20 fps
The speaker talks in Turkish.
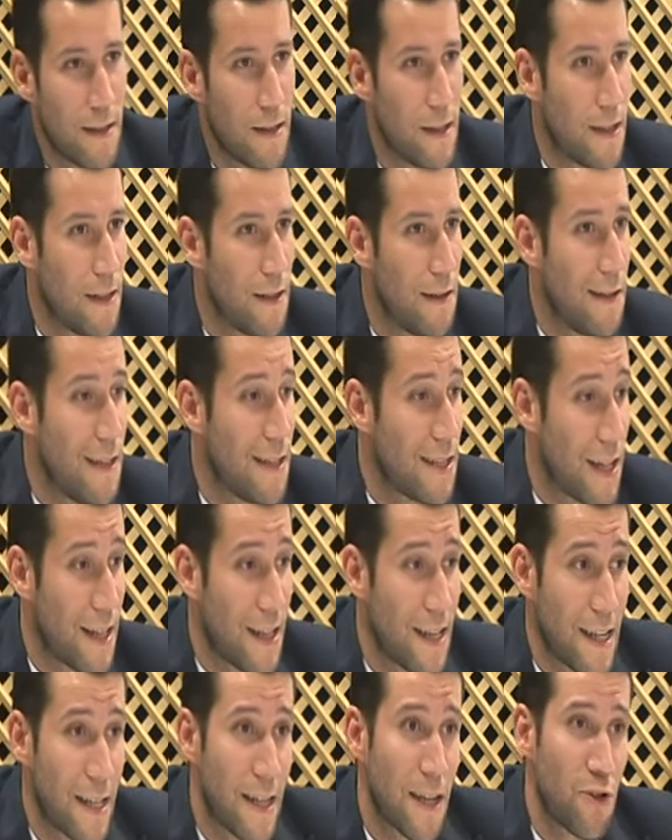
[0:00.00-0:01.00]
E,
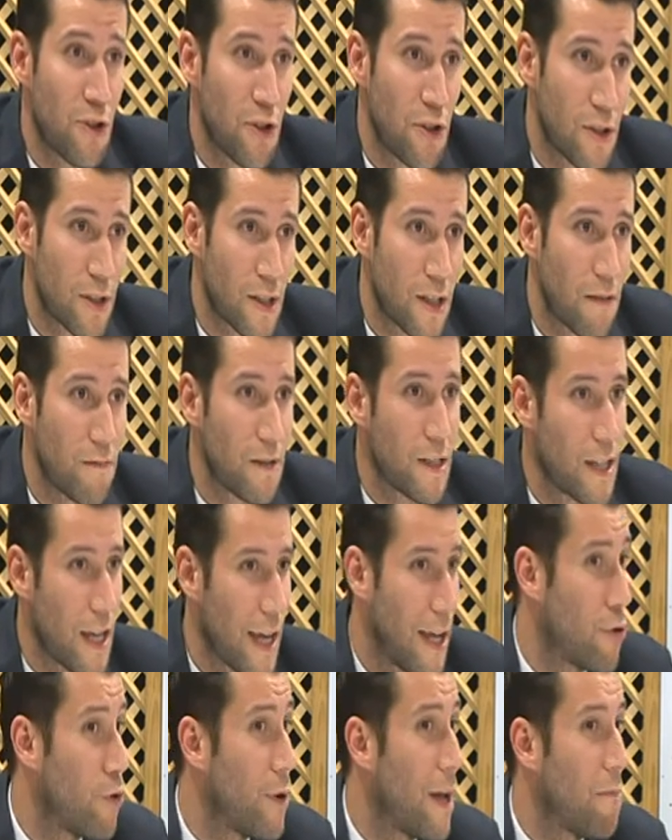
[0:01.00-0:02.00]
liselere geçiş sınavı ki
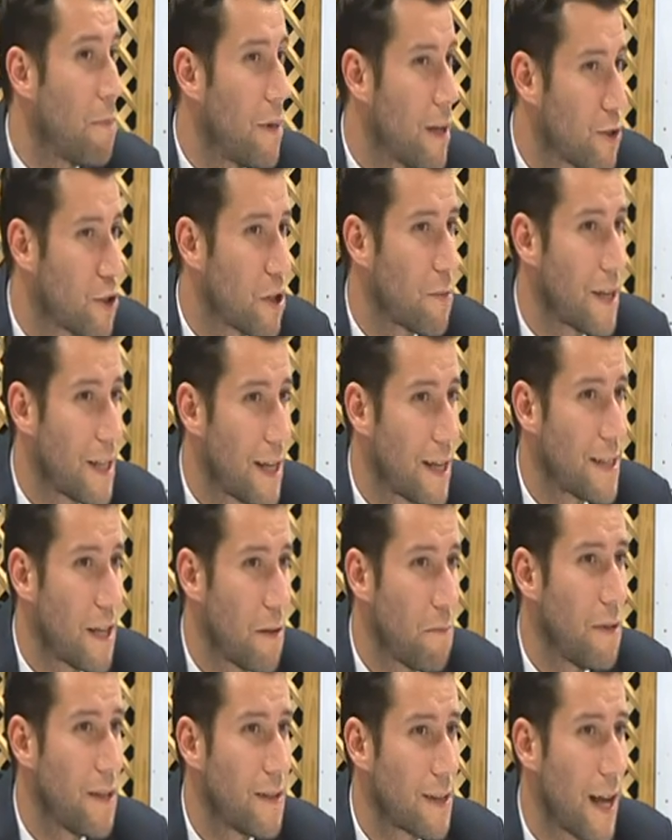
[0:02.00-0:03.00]
en önemli
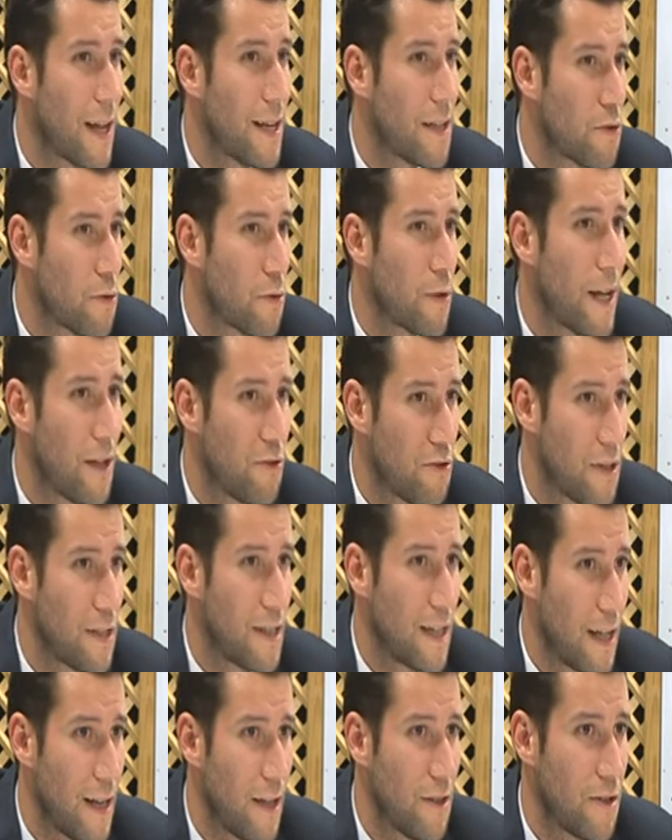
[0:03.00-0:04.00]
aşamalardan bir tanesi
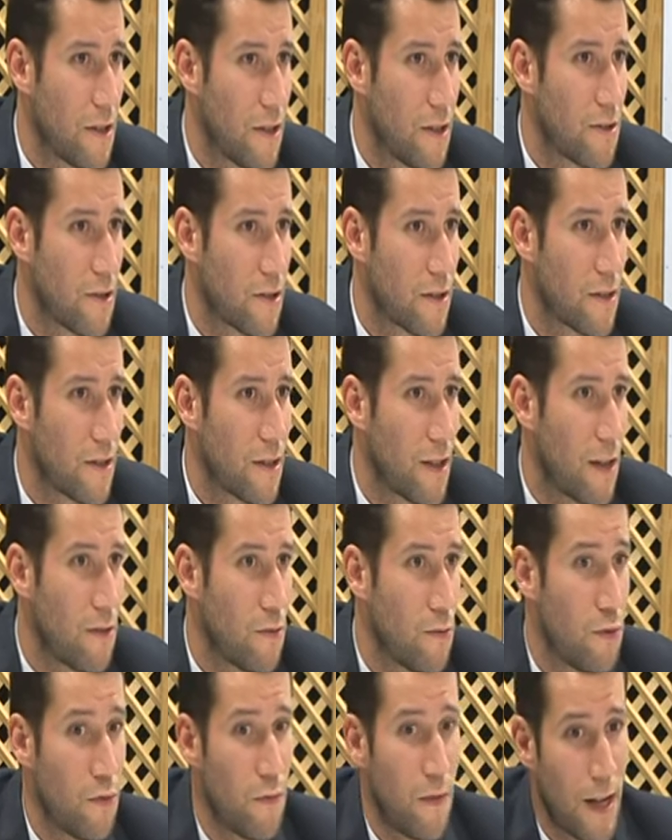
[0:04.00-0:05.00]
öğrencinin geleceği açısından,
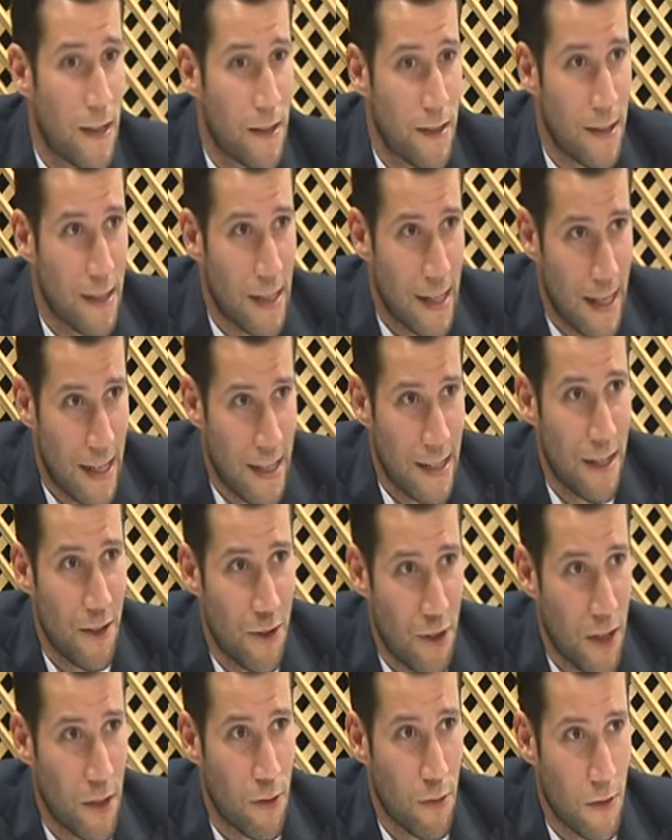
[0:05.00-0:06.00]
üniversiteye
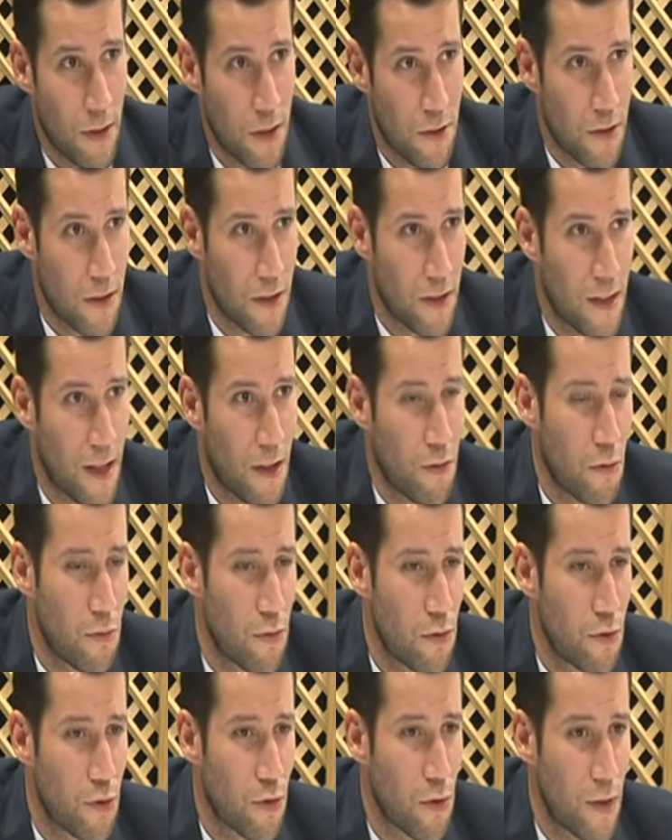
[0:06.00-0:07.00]
gidecek yol açısından
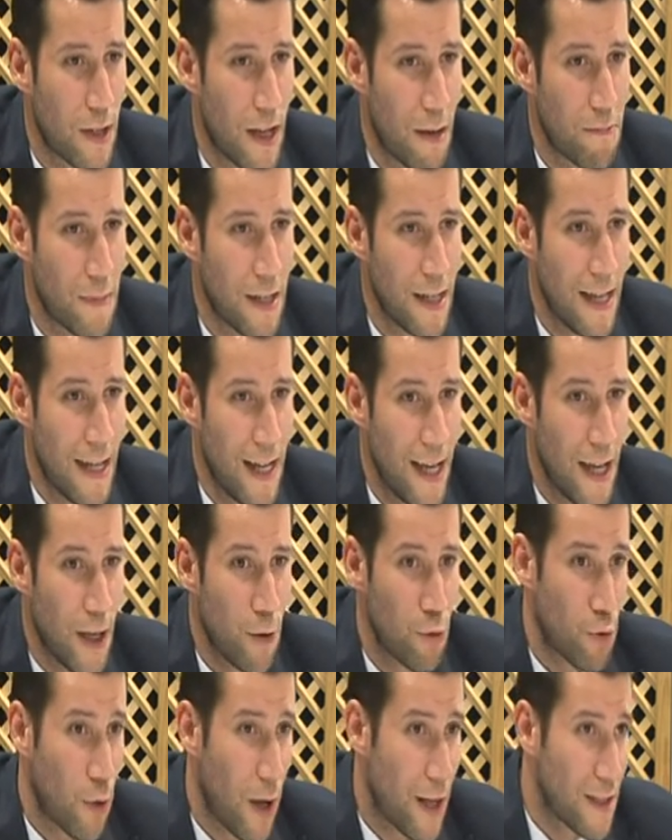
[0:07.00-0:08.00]
oldukça önemli.
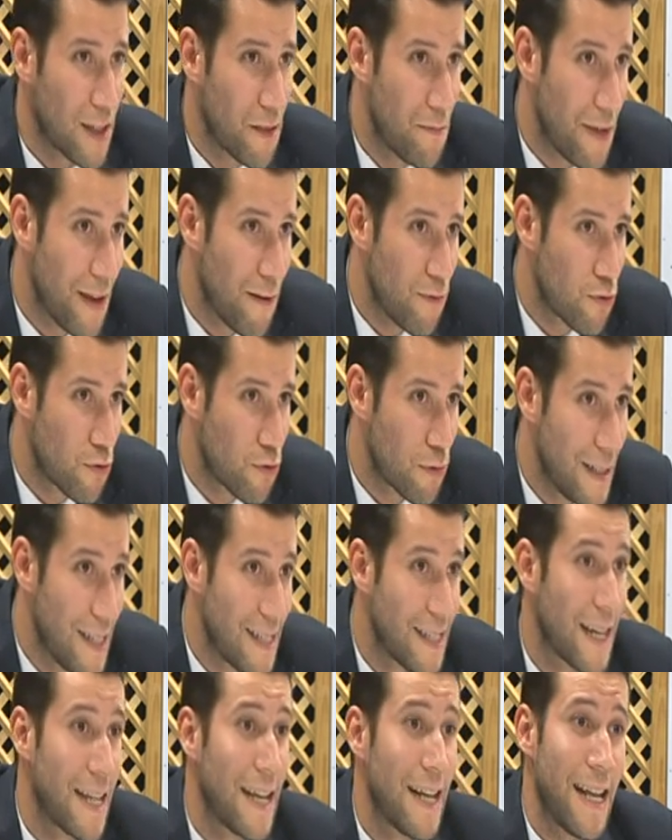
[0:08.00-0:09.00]
Şu anda mevcut
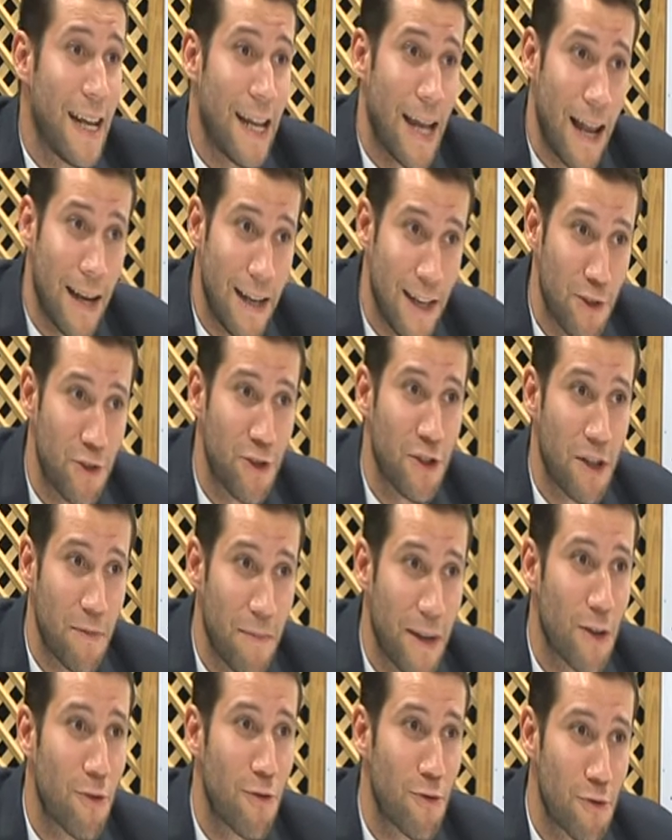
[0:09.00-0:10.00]
liselere
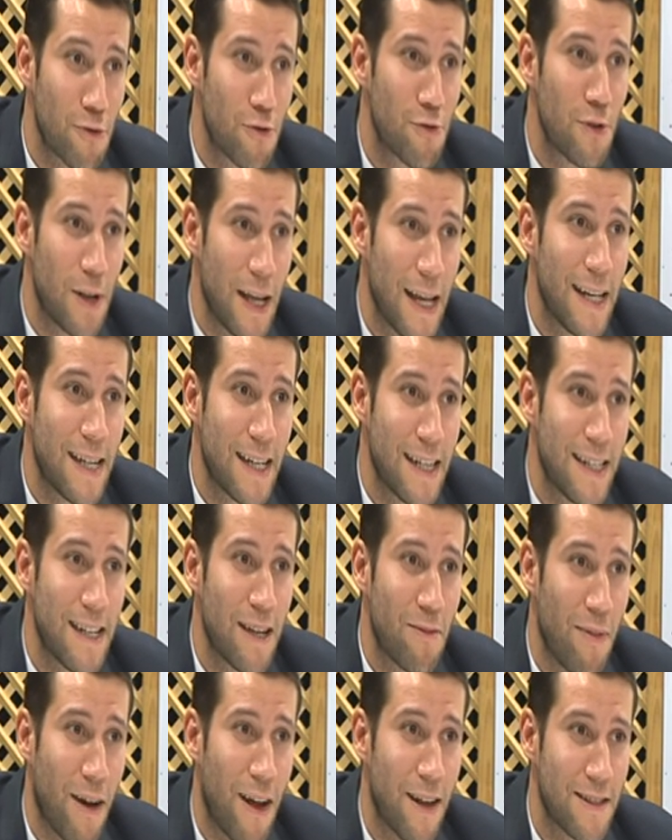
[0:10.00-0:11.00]
yerleştirme konusuyla ilgili
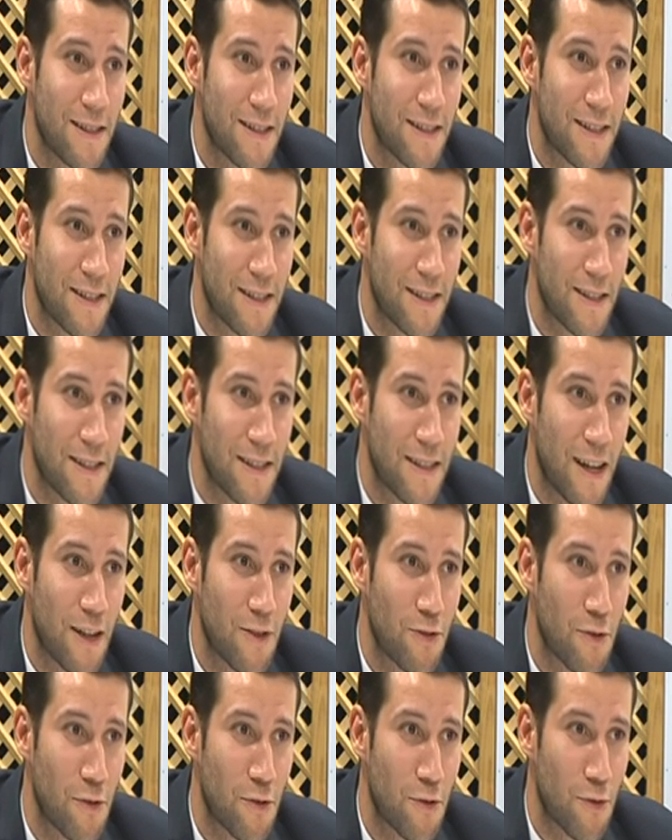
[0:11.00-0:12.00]
de bazı sıkıntılar
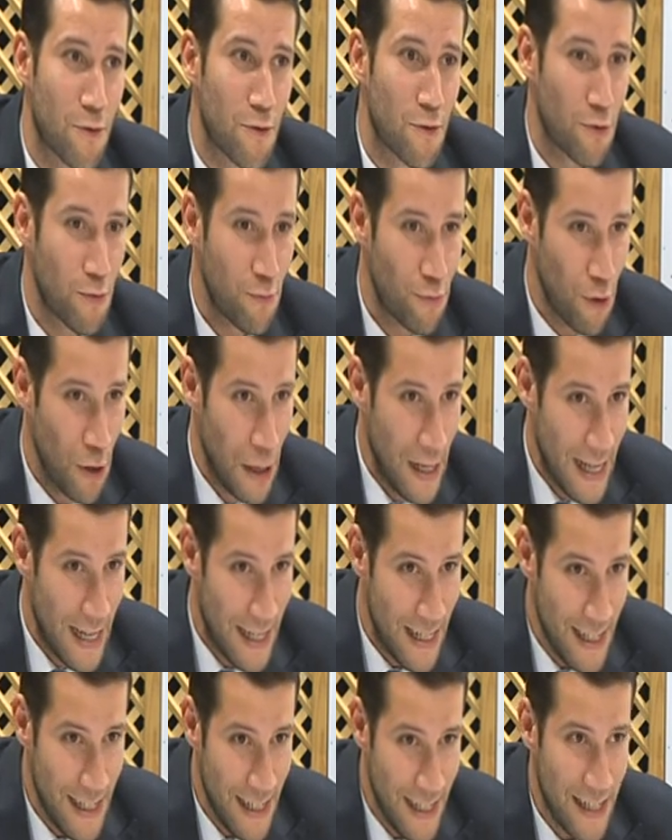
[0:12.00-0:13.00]
söz konusu. Evet.
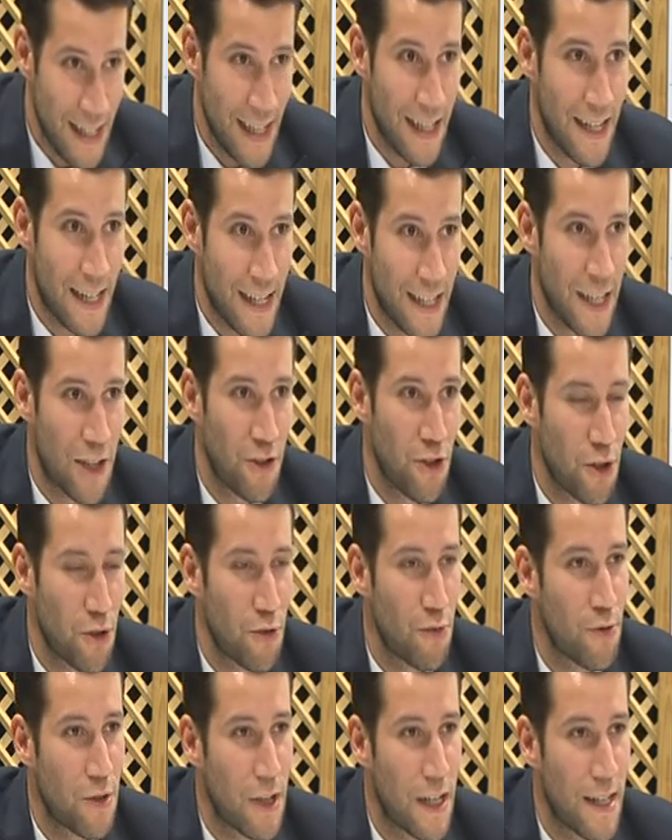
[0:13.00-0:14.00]
Bu liselere
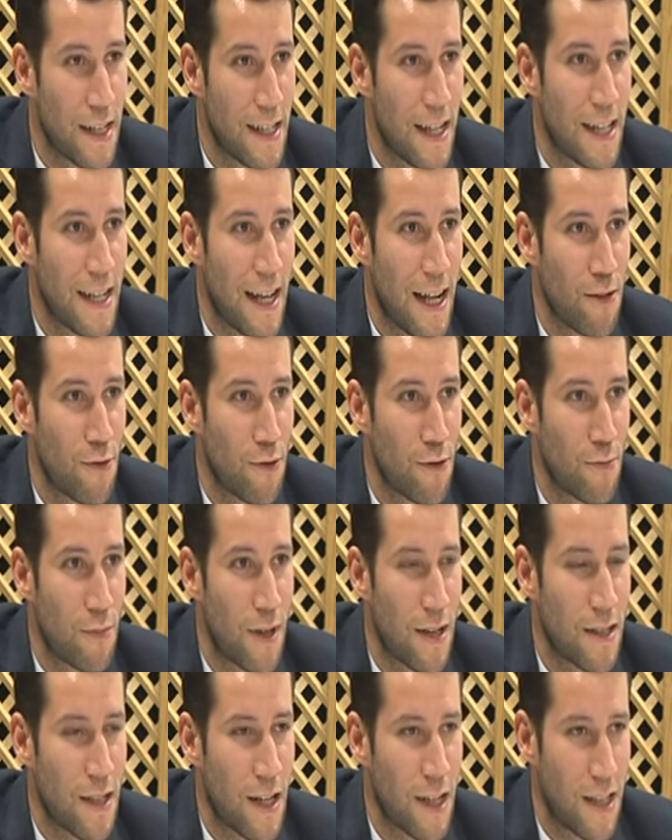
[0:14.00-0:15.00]
geçiş düzeyini genel
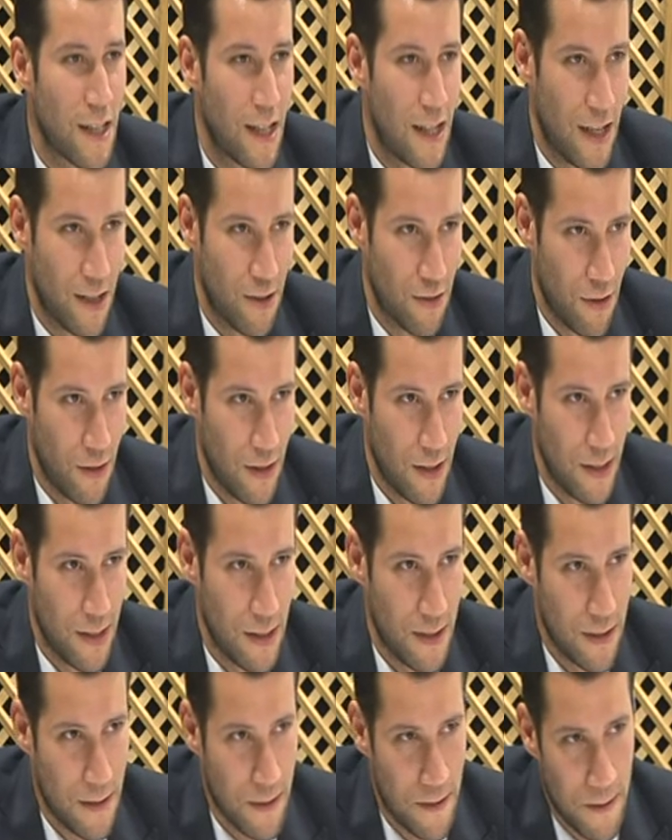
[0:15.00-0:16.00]
yorumlarsak neler söyleriz?